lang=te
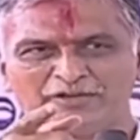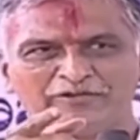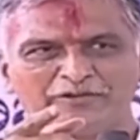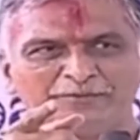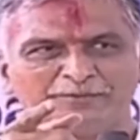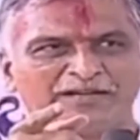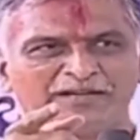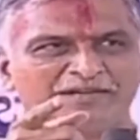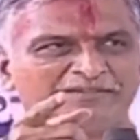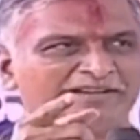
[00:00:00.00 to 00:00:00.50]

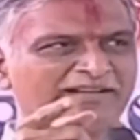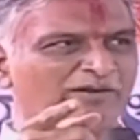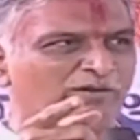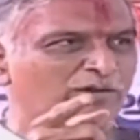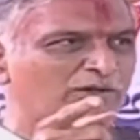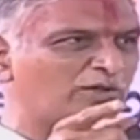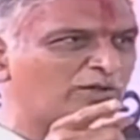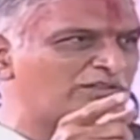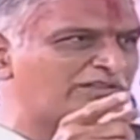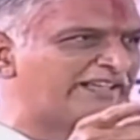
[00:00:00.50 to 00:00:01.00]
ఫిబ్రవరి
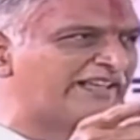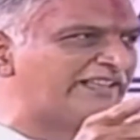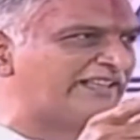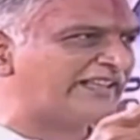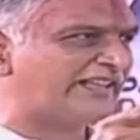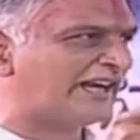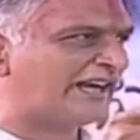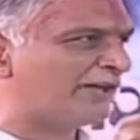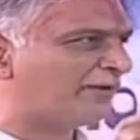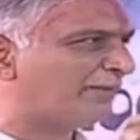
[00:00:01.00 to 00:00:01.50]
ఒకటో తేదీ
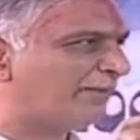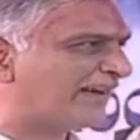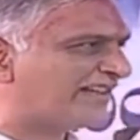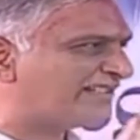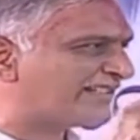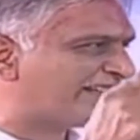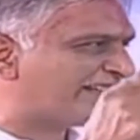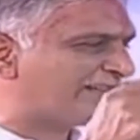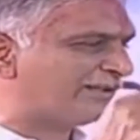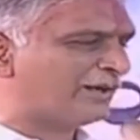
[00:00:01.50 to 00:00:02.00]
నాడు
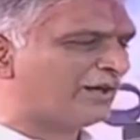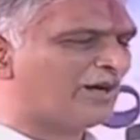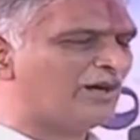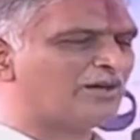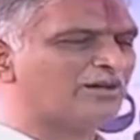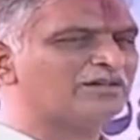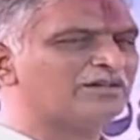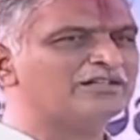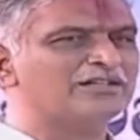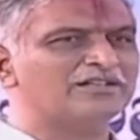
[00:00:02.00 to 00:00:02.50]
బడ్జెట్లో
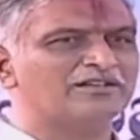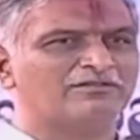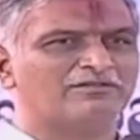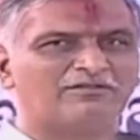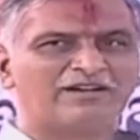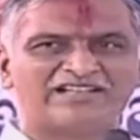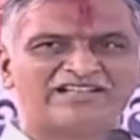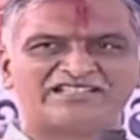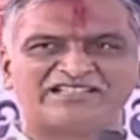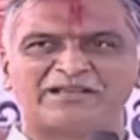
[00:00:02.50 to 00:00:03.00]

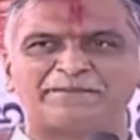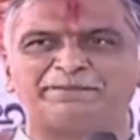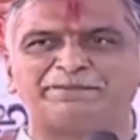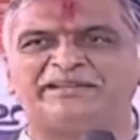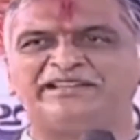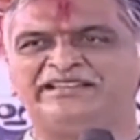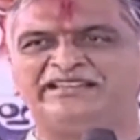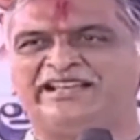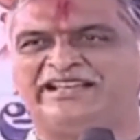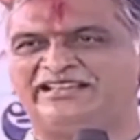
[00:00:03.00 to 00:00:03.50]
వాళ్ళు
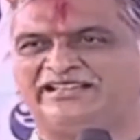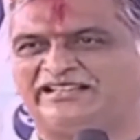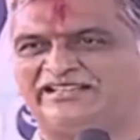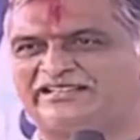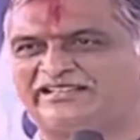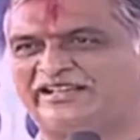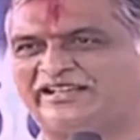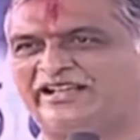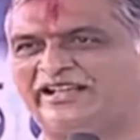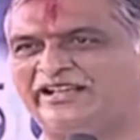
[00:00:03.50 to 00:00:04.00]
చెప్పింది ఏంటంటే